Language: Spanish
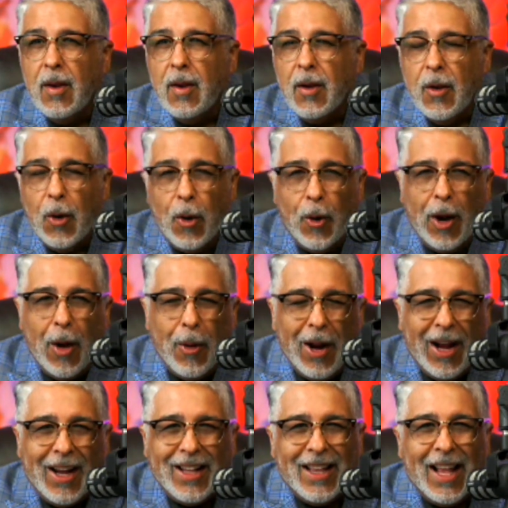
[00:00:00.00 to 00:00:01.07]
Hola, hola,
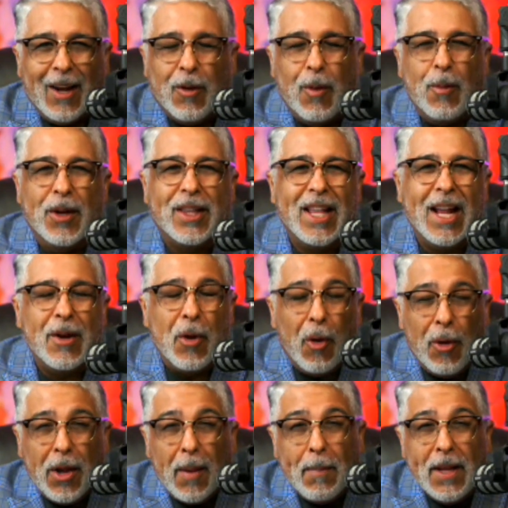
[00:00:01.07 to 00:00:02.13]
¿qué tal? ¿Cómo están?
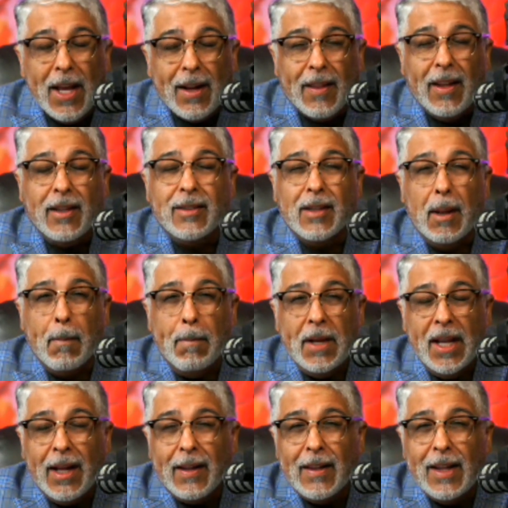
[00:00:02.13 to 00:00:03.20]
Hoy es viernes,
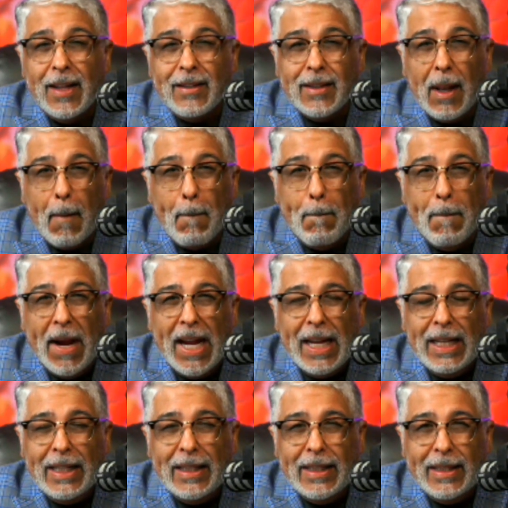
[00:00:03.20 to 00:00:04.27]
viernes
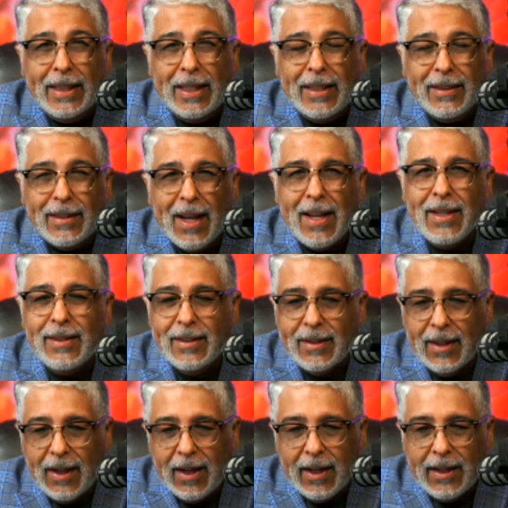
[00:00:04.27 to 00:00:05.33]

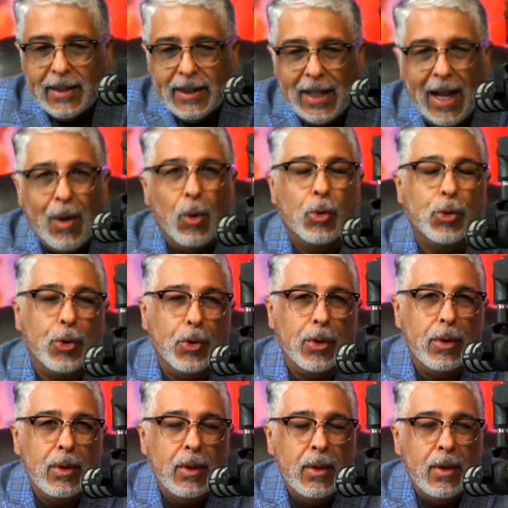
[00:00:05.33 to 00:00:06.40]
26 de agosto
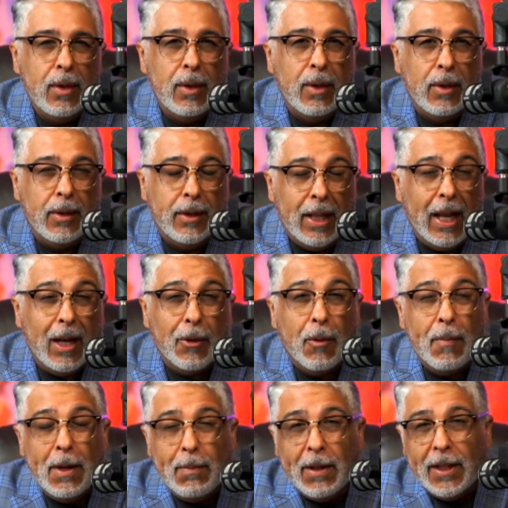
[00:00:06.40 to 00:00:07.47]
del
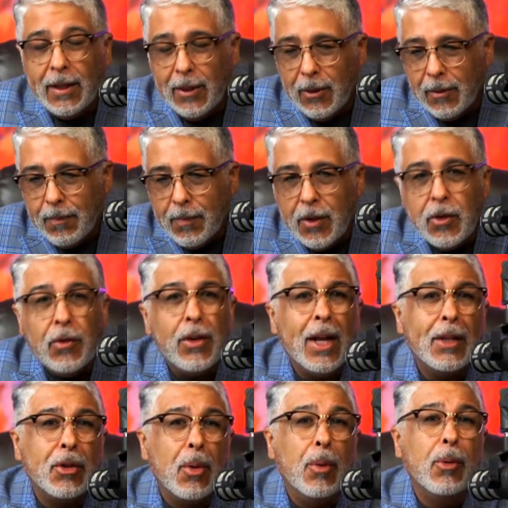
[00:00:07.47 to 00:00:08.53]
2022. Yo sé
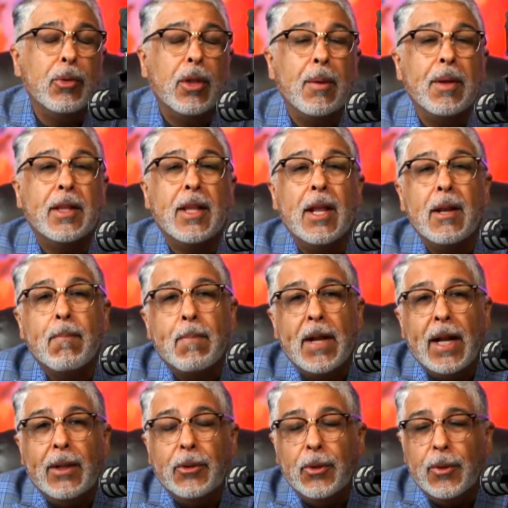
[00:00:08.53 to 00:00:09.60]
que todos ustedes están
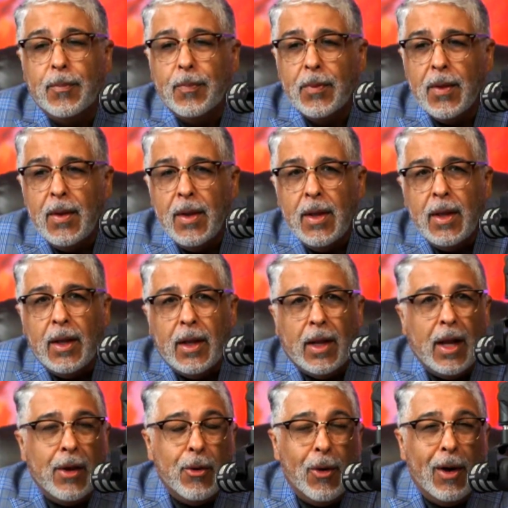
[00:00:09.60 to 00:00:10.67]
esperando
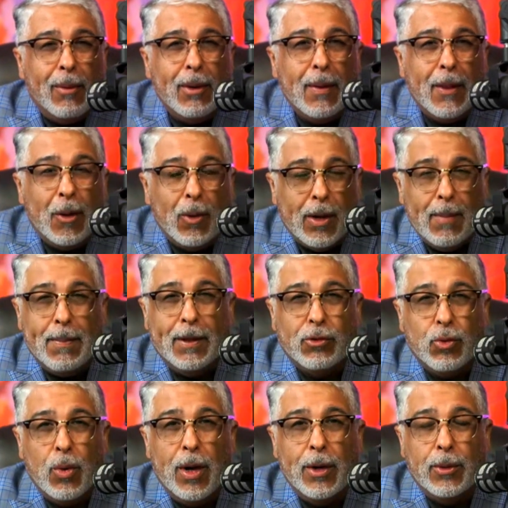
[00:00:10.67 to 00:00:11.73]
que yo hable de lo que
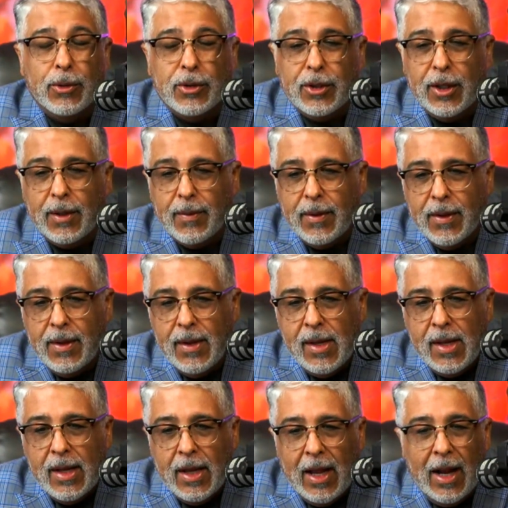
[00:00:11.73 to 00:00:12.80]
pasó anoche
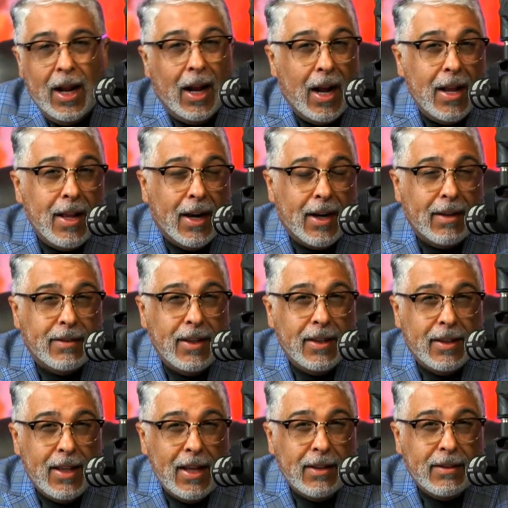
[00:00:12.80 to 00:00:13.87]
en la calle
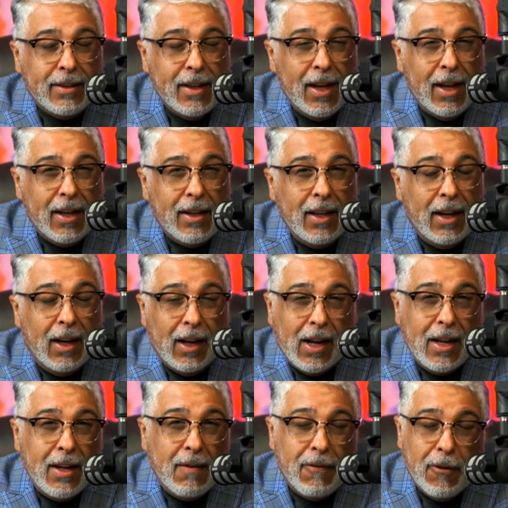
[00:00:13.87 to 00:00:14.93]
Resistencia y en la
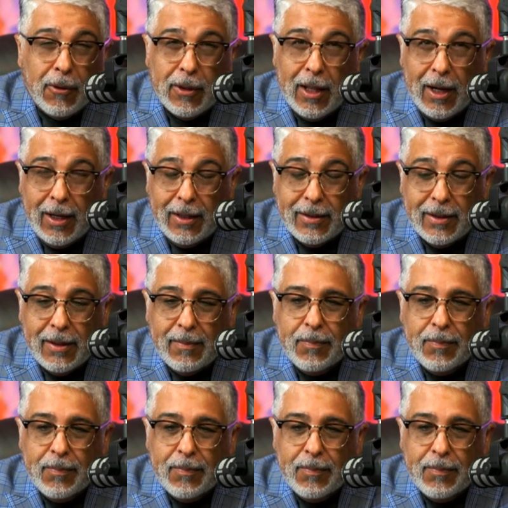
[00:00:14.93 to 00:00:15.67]
calle Fortaleza.